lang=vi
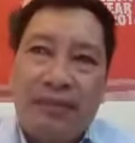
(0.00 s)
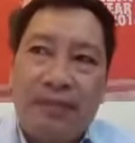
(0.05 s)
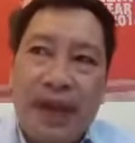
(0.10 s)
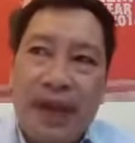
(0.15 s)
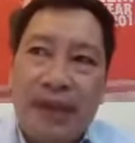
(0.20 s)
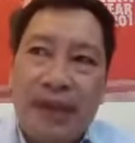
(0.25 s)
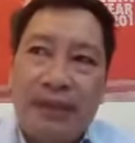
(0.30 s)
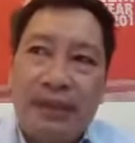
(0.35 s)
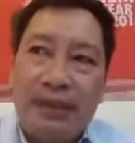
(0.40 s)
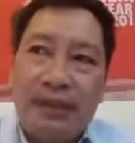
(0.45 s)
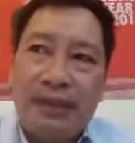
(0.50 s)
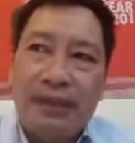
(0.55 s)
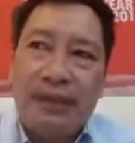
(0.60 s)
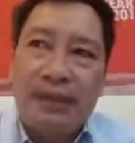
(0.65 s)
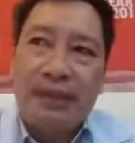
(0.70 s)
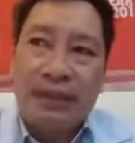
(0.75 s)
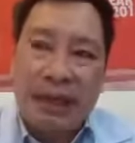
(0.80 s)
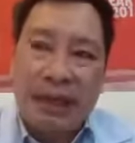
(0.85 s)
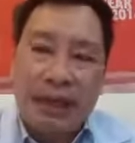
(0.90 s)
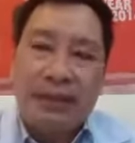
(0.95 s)
phải
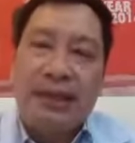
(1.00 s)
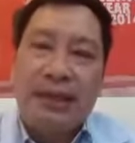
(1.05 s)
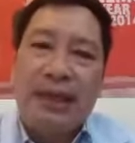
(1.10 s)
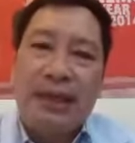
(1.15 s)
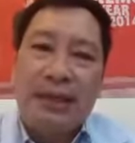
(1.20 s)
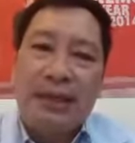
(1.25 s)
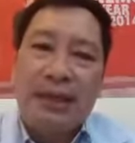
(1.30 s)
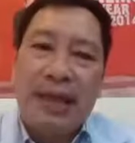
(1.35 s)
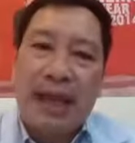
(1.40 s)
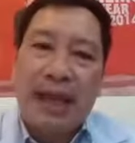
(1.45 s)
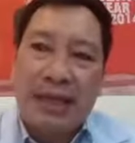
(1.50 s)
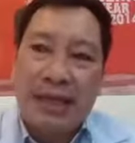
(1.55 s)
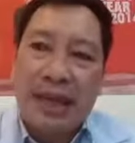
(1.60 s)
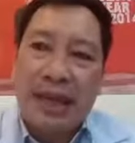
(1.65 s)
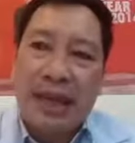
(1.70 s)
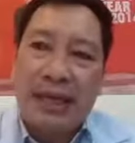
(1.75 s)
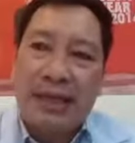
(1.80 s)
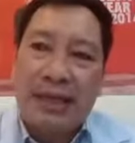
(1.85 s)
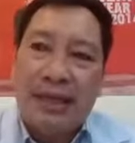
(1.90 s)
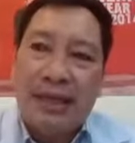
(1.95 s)
nghĩ tới hàng
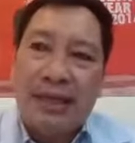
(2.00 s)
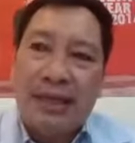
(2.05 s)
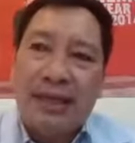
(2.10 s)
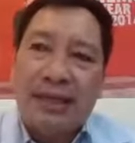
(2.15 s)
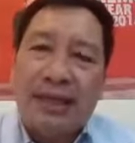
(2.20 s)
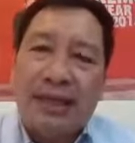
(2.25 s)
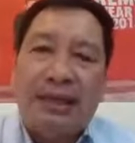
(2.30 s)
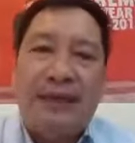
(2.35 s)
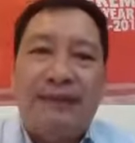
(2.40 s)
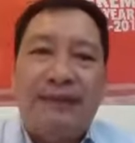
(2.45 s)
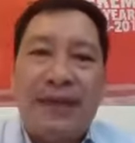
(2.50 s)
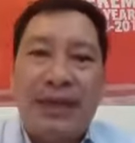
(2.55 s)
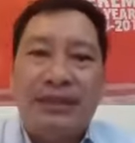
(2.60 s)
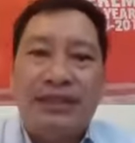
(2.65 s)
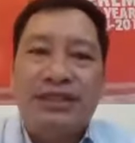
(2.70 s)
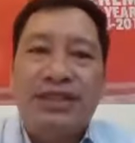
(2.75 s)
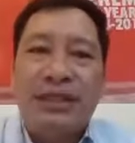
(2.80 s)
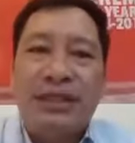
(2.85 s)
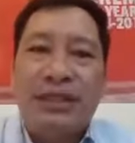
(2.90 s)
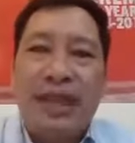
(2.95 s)
ngày vậy thì vệ
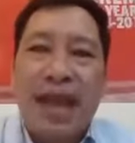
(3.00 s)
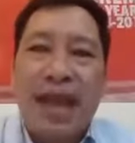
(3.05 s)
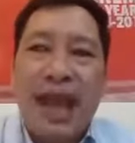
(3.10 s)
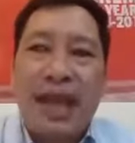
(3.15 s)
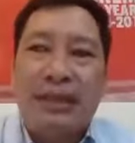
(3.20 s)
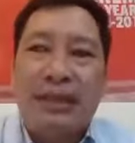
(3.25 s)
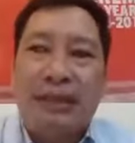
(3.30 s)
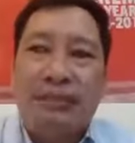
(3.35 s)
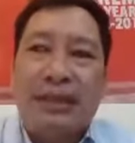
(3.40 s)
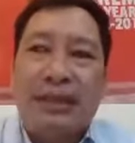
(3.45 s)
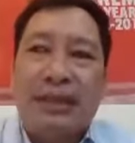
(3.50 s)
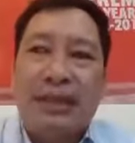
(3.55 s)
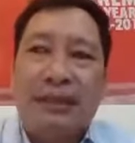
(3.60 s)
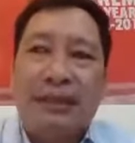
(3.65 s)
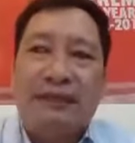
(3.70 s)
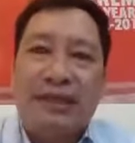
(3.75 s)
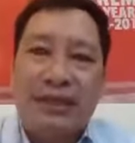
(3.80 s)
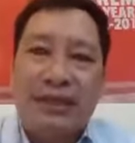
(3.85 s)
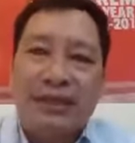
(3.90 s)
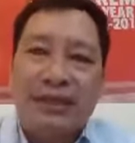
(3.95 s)
sinh da chúng ta
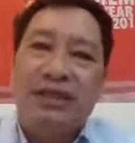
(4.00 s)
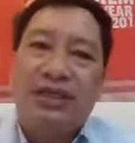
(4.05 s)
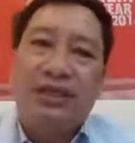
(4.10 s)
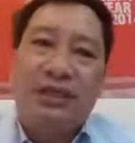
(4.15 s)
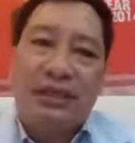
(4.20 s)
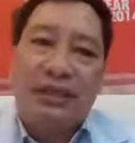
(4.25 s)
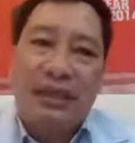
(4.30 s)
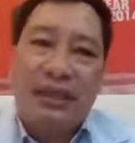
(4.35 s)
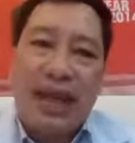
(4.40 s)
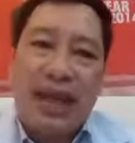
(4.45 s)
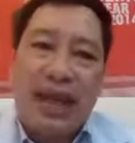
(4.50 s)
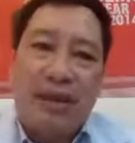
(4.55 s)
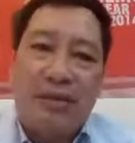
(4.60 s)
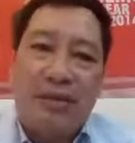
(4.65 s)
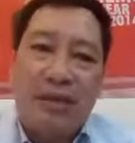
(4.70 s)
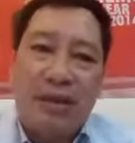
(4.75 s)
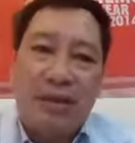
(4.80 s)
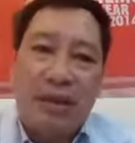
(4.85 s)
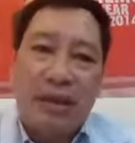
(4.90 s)
nên vệ sinh như thế nào